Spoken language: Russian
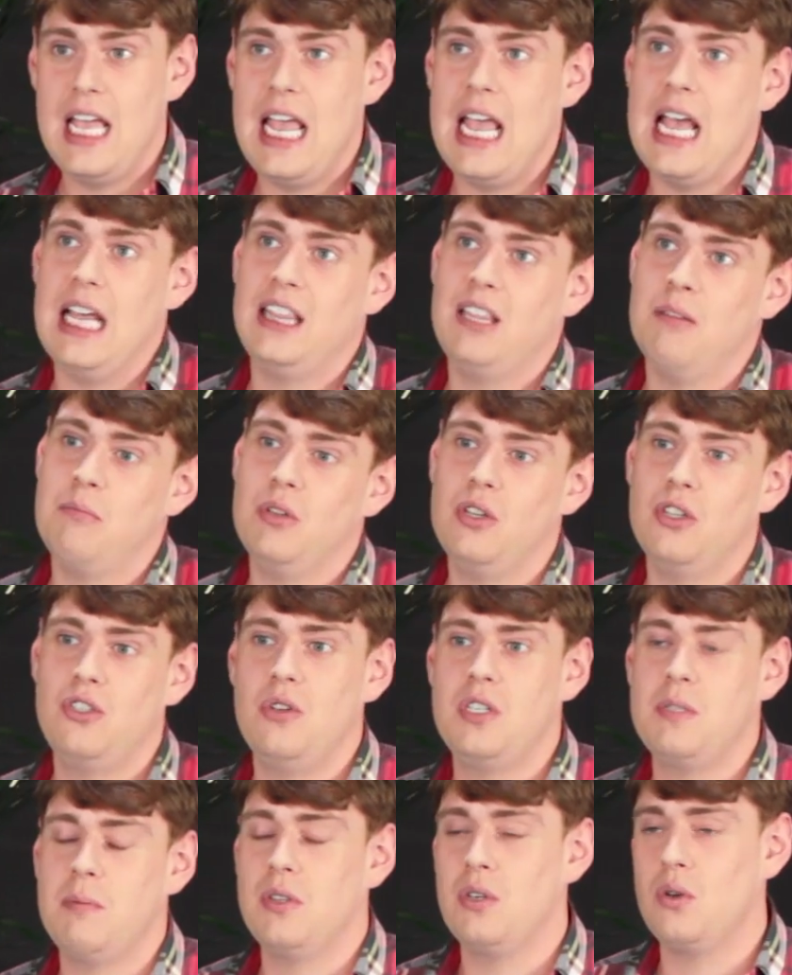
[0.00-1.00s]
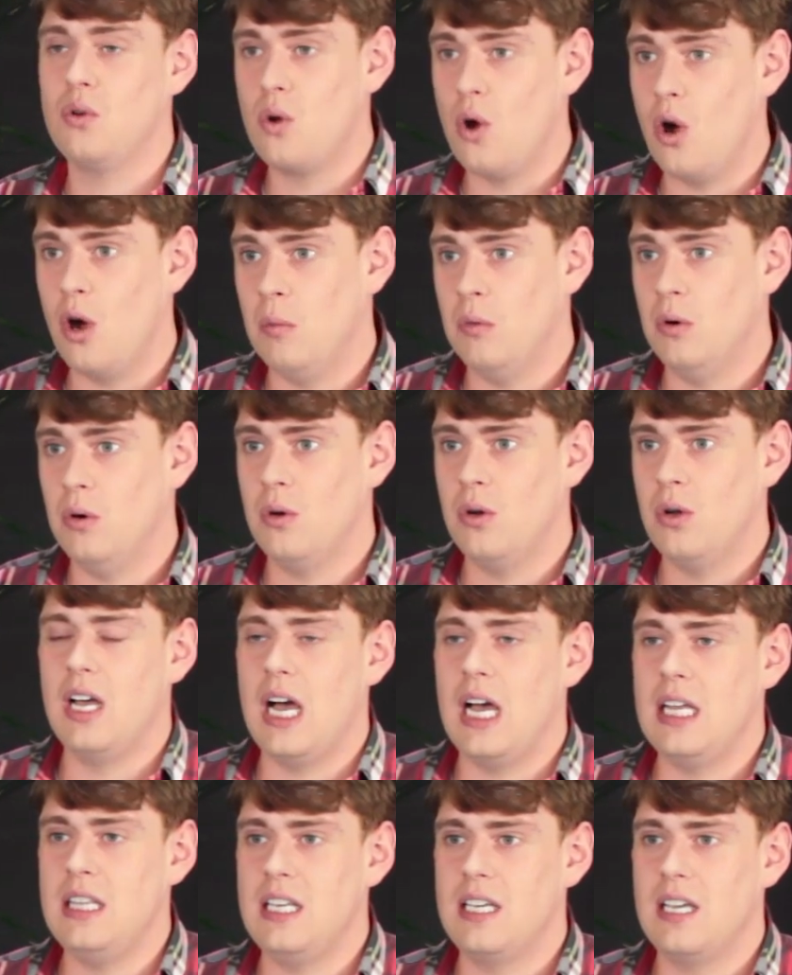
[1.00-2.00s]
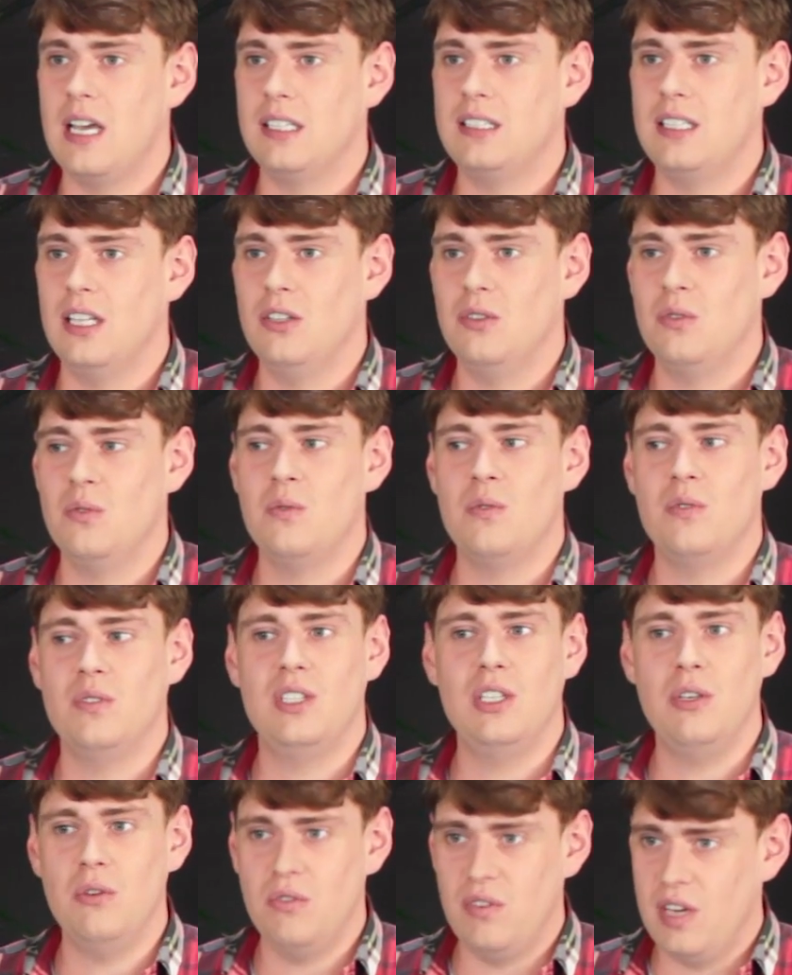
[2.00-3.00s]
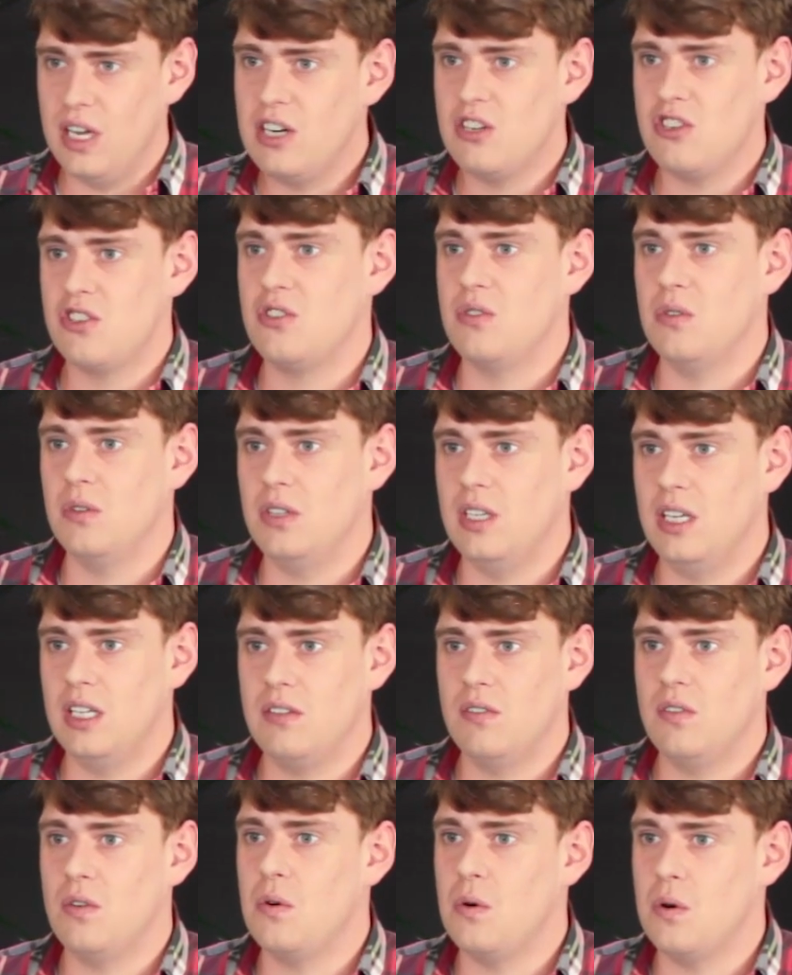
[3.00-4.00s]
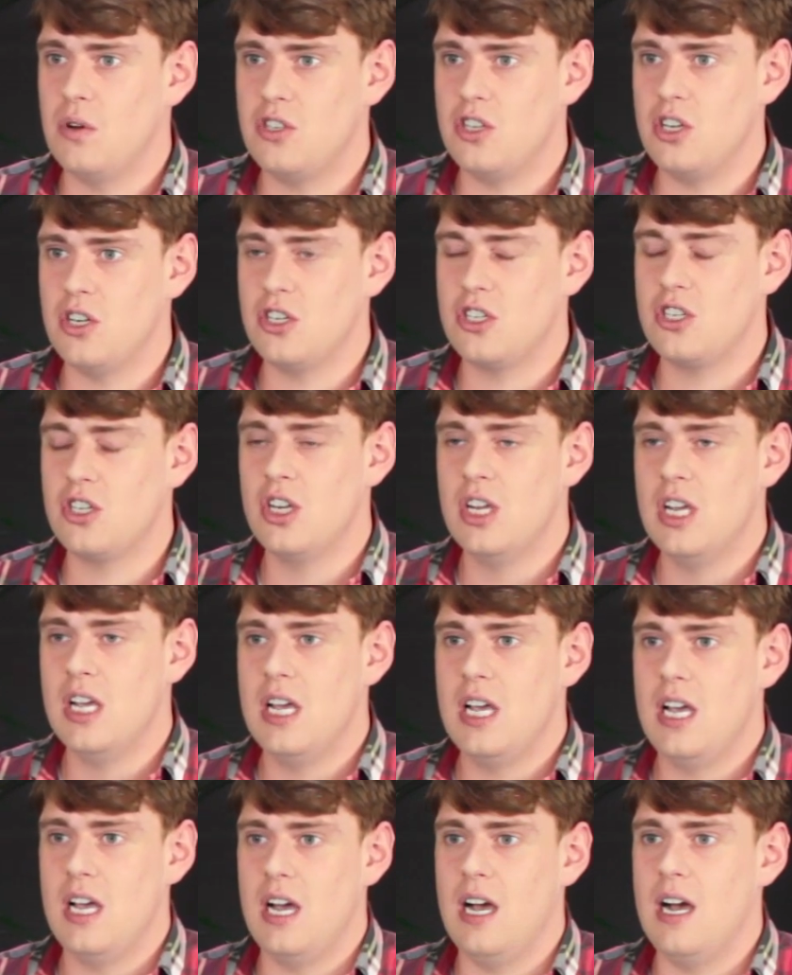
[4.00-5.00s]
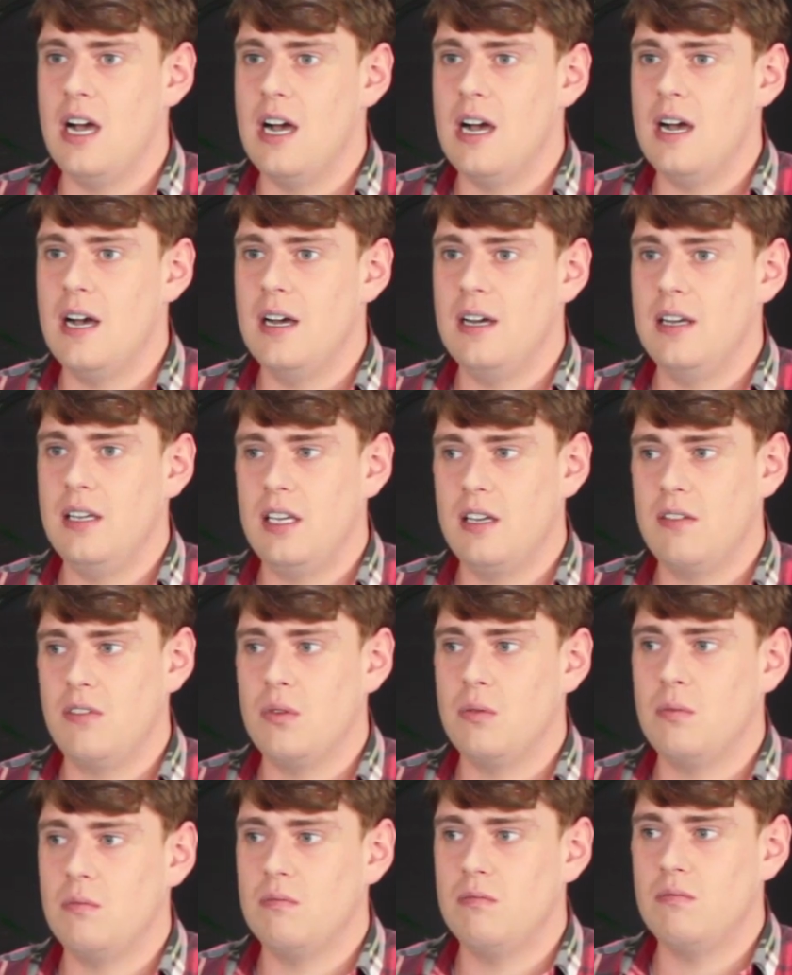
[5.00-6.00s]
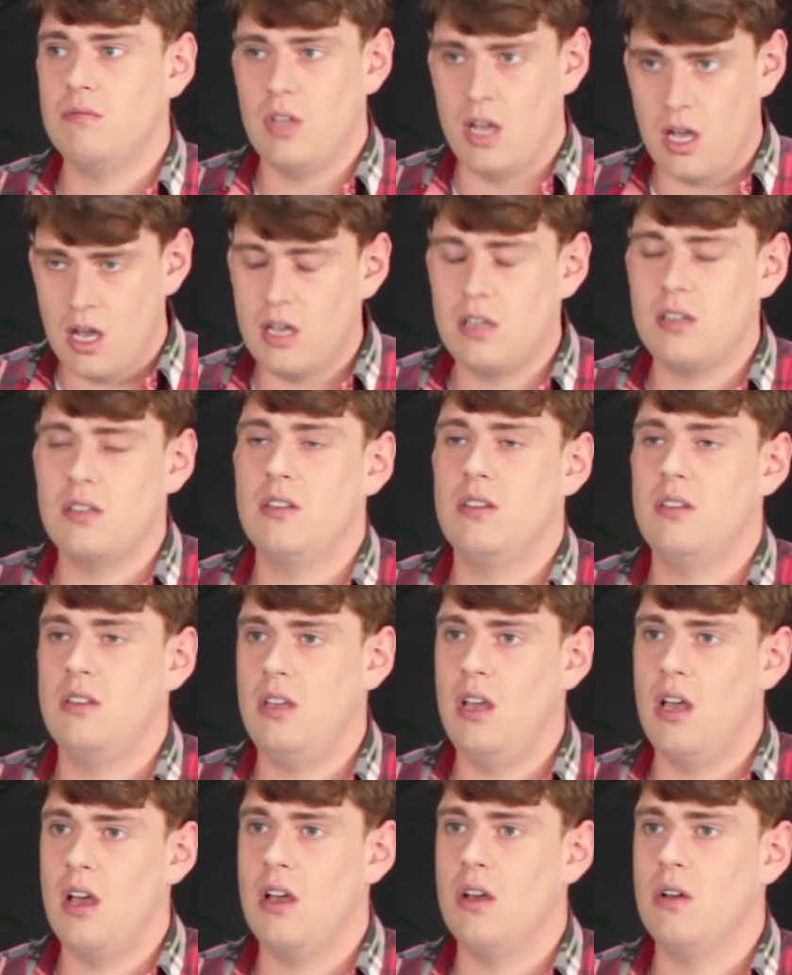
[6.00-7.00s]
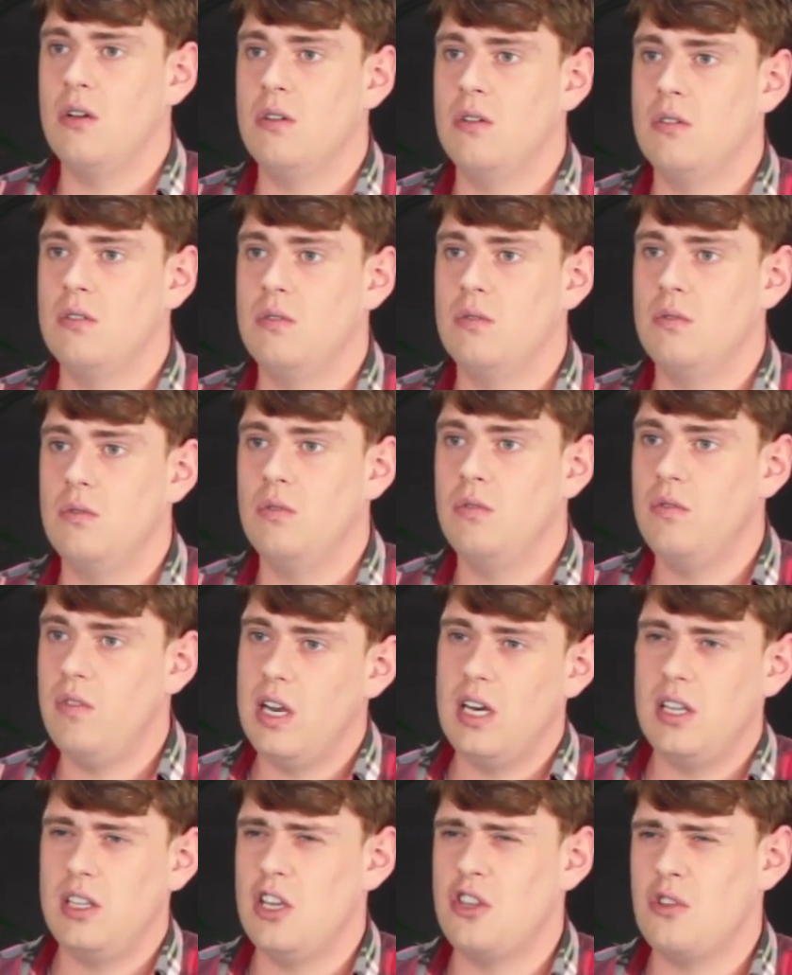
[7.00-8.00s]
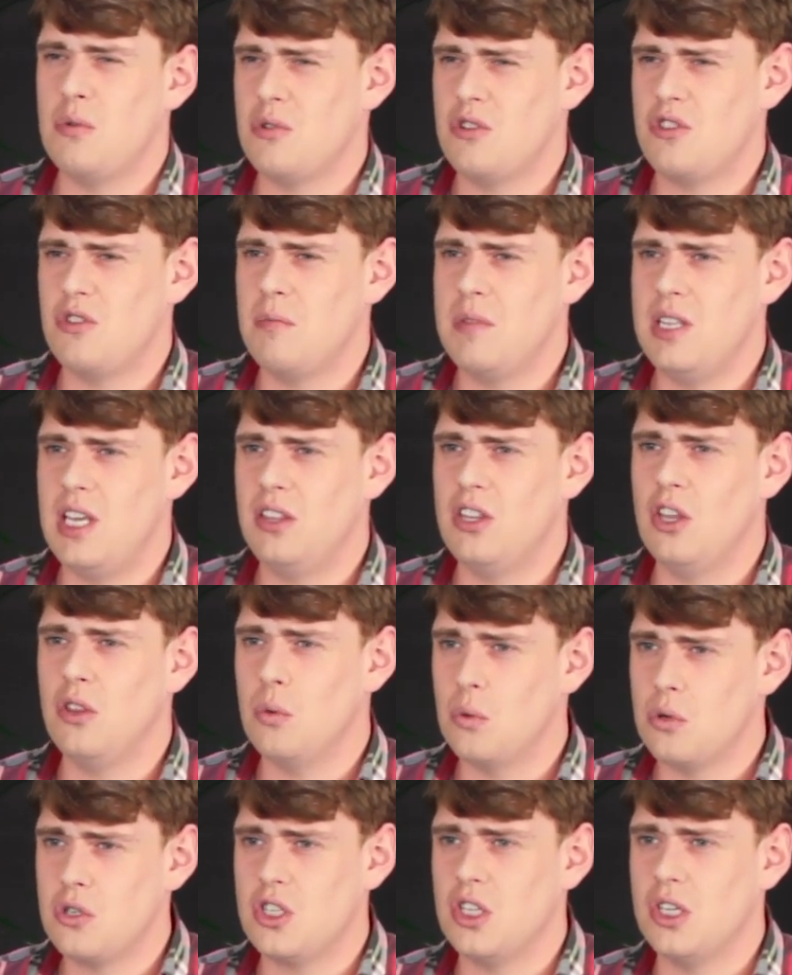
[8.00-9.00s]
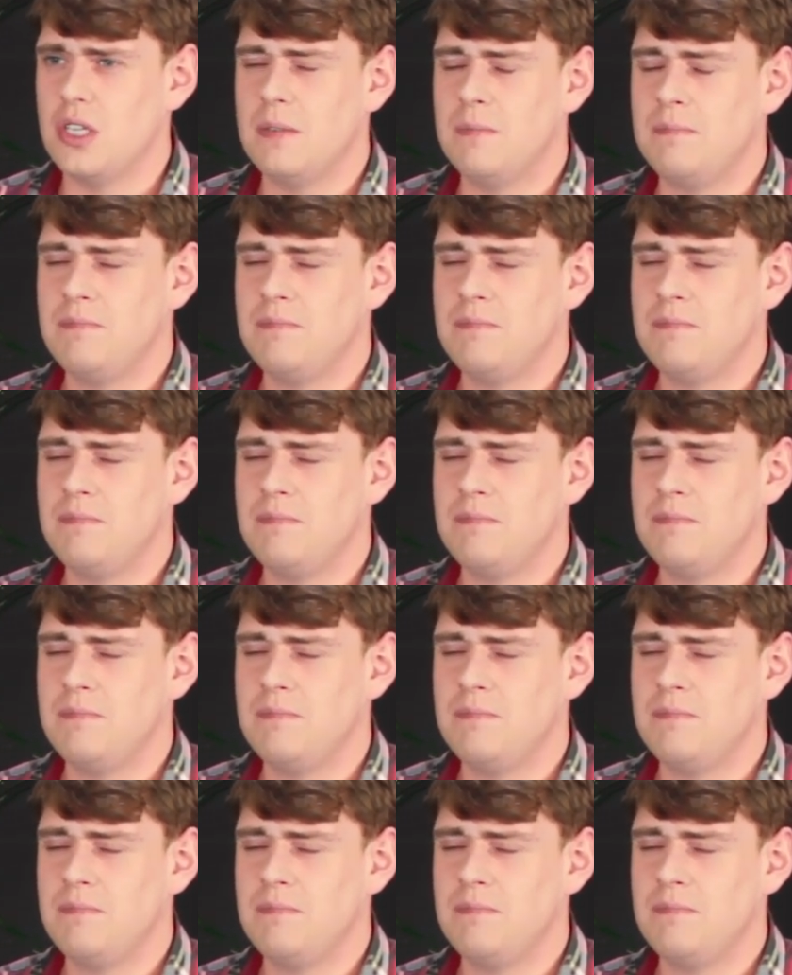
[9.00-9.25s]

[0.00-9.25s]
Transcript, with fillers: это было чуть по-другому. Они как-то, ну, ты уверен, что ты этого хочешь? А, я говорю, да, я уверен, я думаю, что мне это нужно